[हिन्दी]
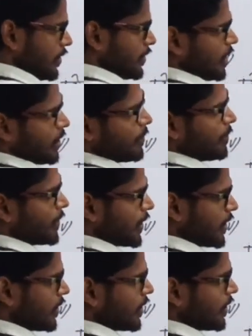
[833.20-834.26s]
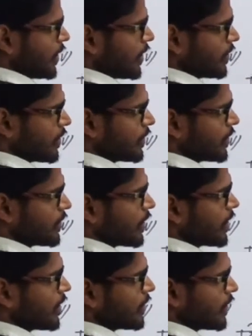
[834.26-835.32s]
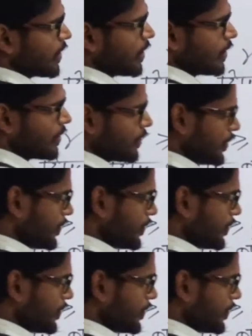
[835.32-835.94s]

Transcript: चार में बताया था चर कैसे निकालते हो